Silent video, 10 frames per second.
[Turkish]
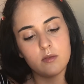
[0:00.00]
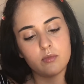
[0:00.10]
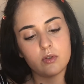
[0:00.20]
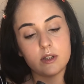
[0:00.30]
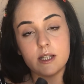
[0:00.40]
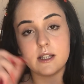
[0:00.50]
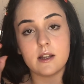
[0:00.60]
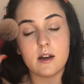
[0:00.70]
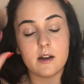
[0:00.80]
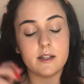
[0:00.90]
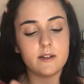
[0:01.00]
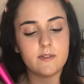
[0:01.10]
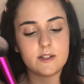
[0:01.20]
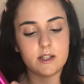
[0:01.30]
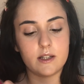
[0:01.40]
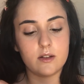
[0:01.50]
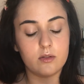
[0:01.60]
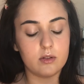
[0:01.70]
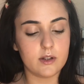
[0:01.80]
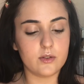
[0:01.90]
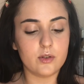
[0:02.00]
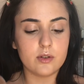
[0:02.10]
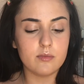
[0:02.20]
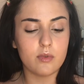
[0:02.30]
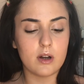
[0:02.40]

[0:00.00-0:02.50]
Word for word: Bunu da yine aynı fırçayla kullanıyorum.